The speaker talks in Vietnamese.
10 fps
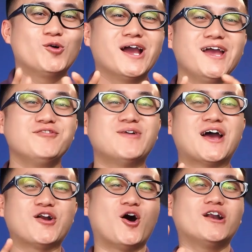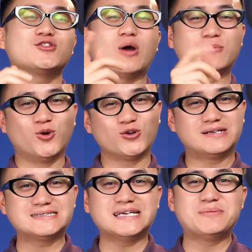Ok và đó là toàn bộ
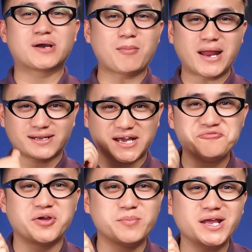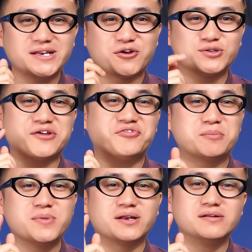những gì mà các bạn cần phải biết để có thể
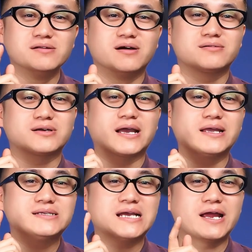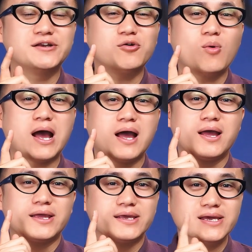phân biệt được cái chai nước hoa
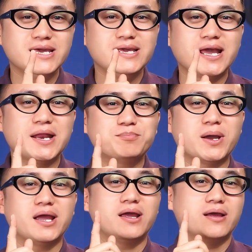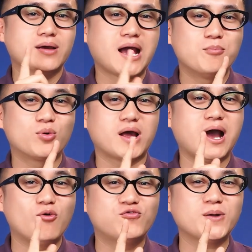IEDP một
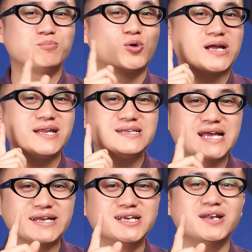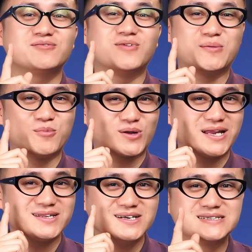outfake một cách nhanh nhất và một cách
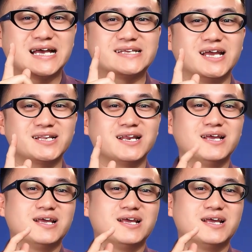đơn giản nhất